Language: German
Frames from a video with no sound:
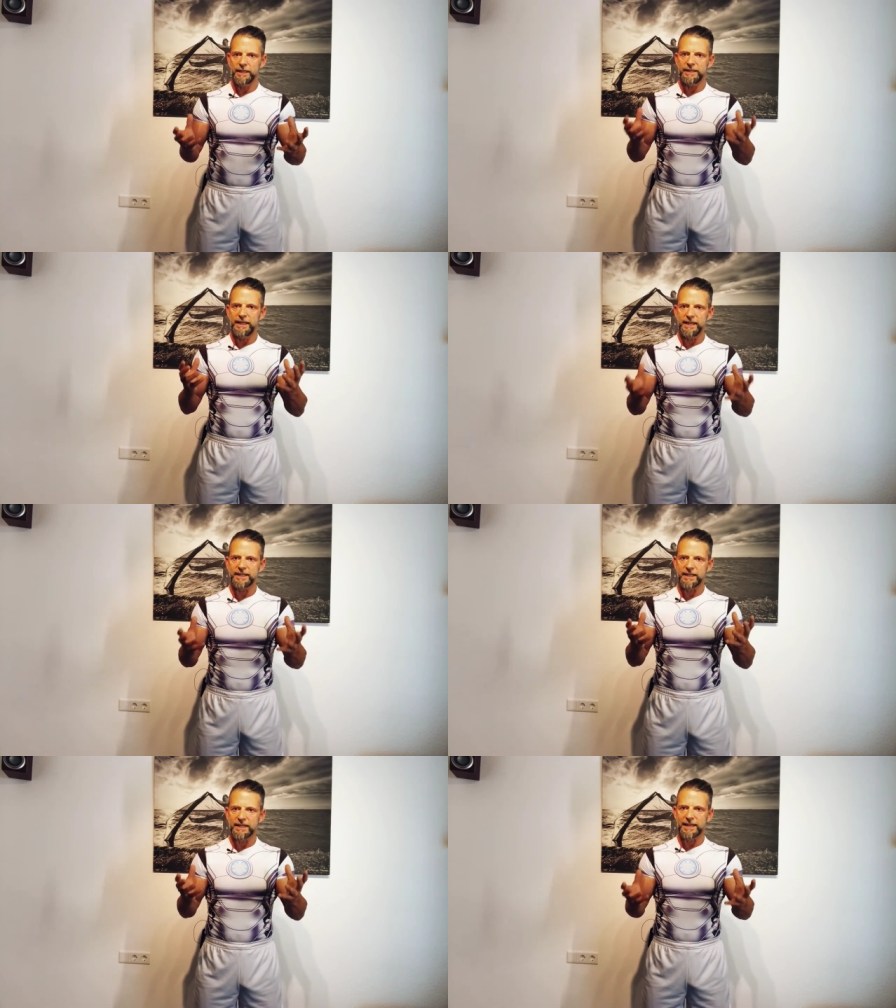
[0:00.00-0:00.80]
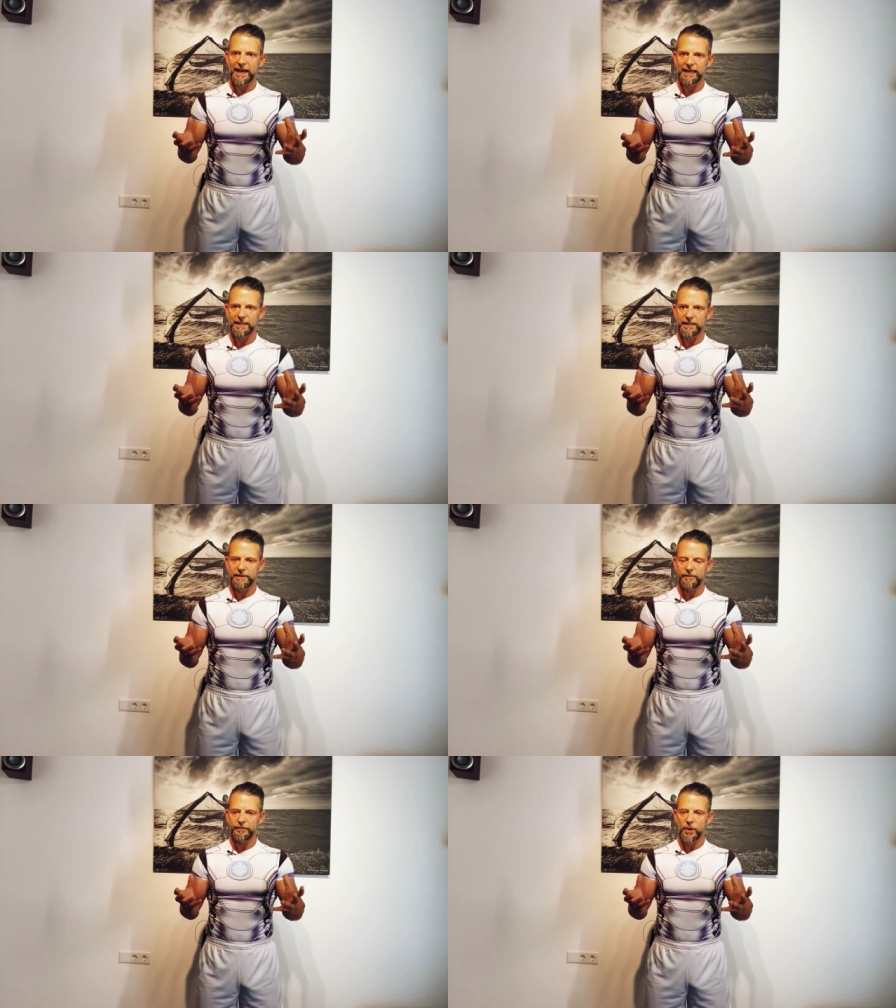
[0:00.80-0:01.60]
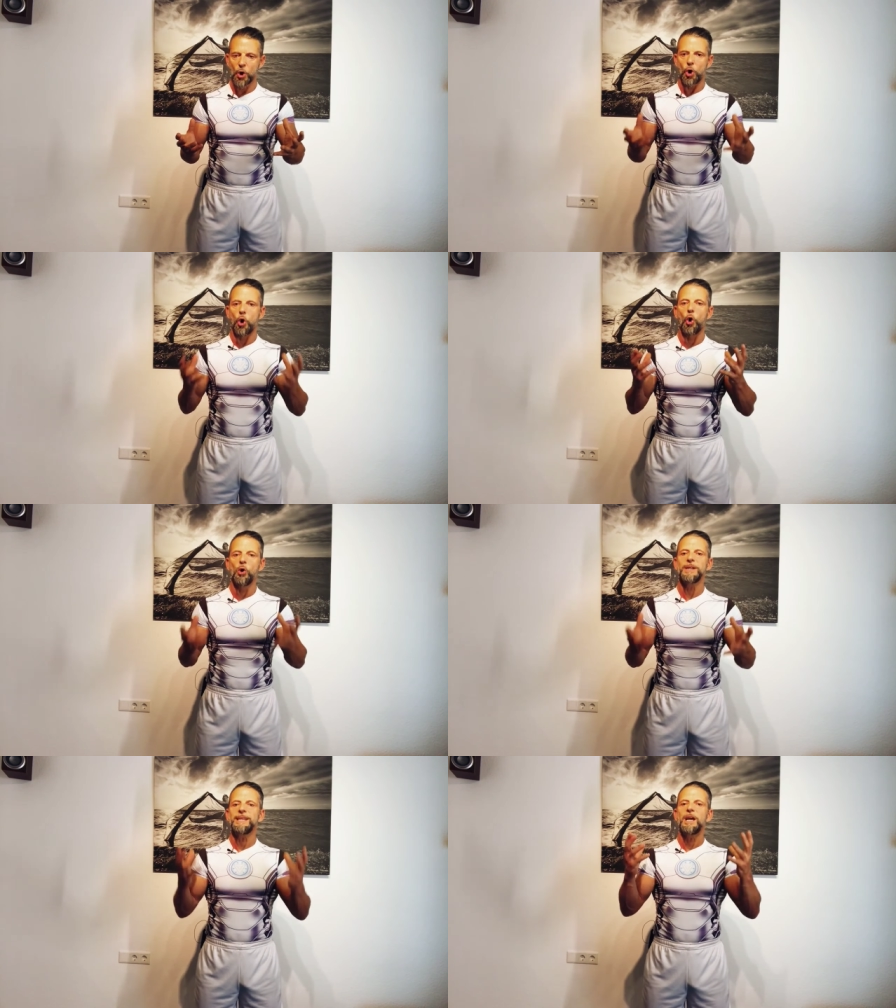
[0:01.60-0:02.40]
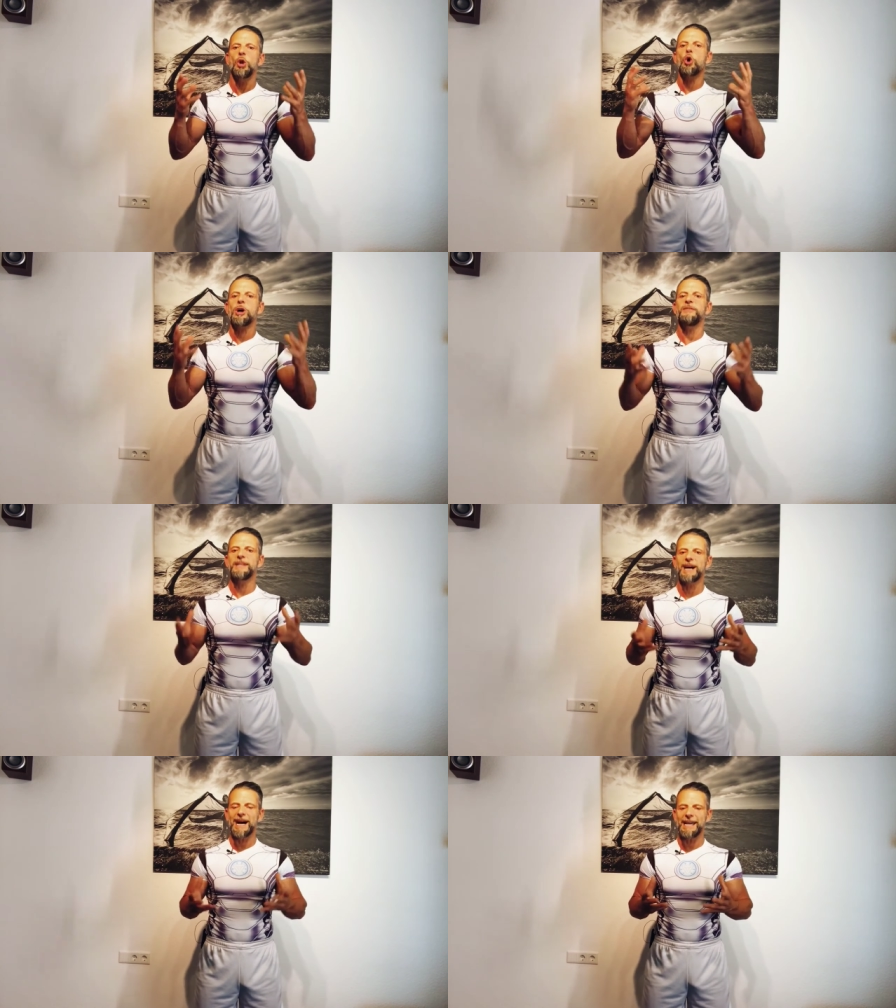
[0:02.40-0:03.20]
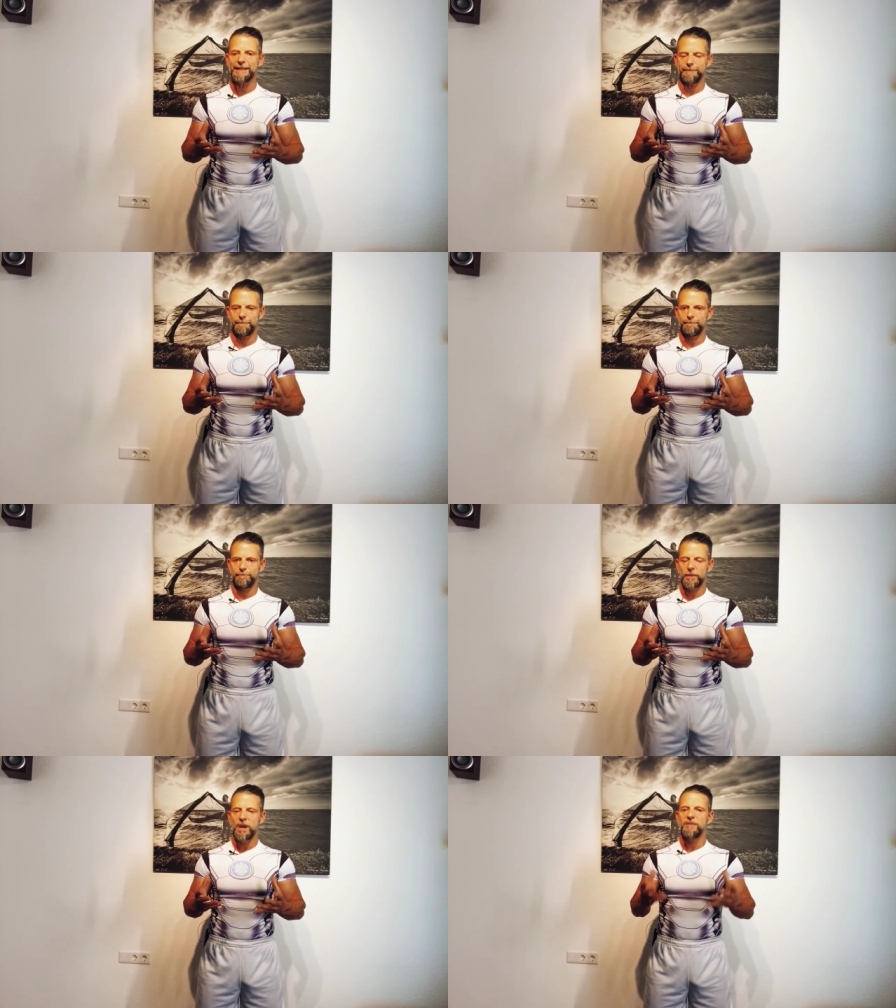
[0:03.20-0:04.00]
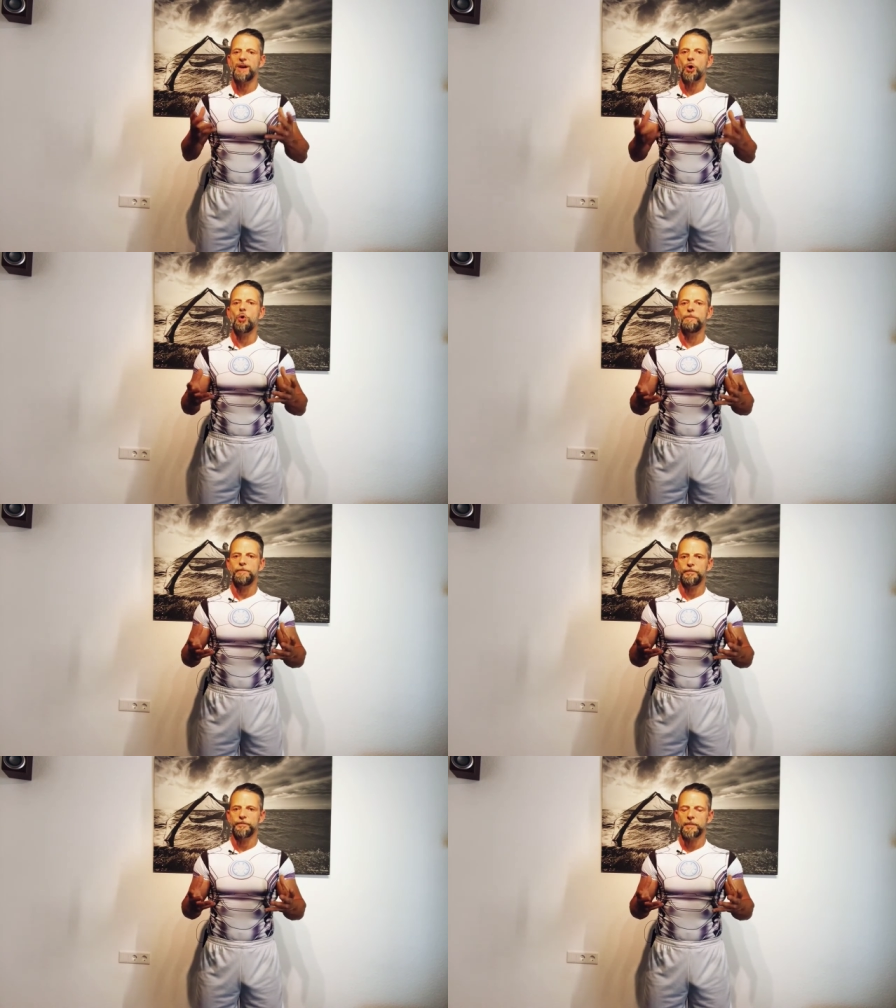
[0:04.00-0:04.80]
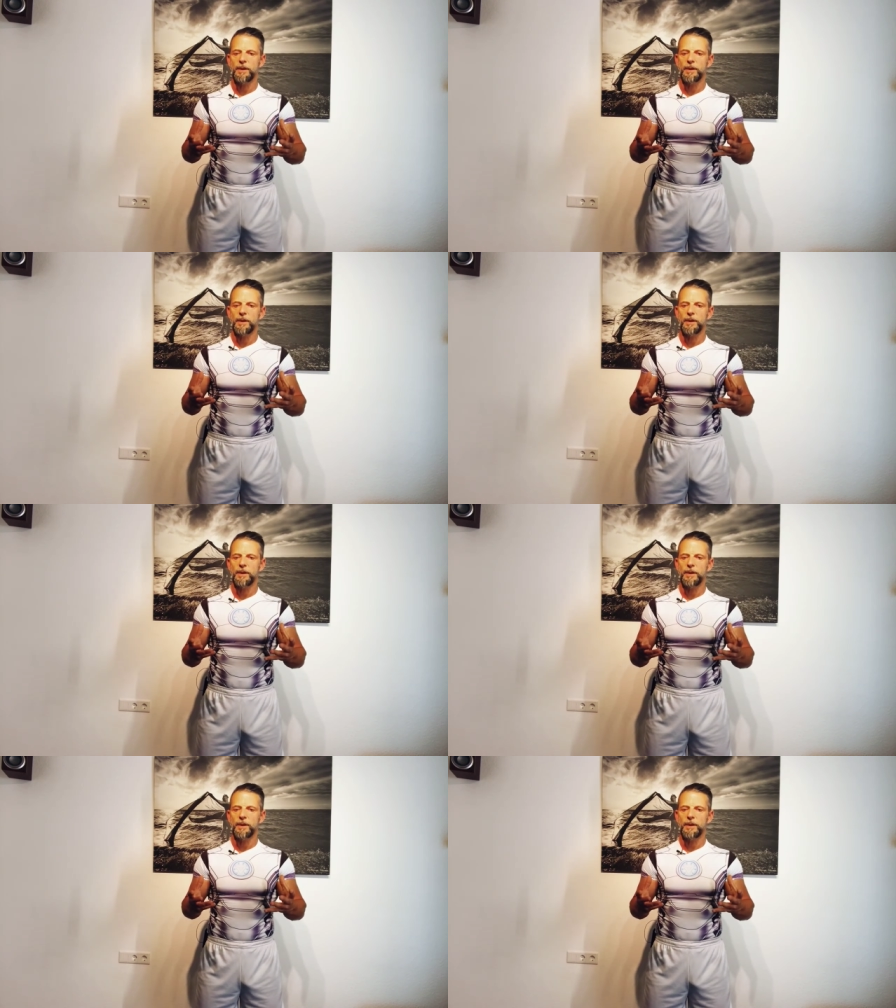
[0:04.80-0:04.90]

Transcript: Diese Zeit holt ihr locker wieder rein. Warum?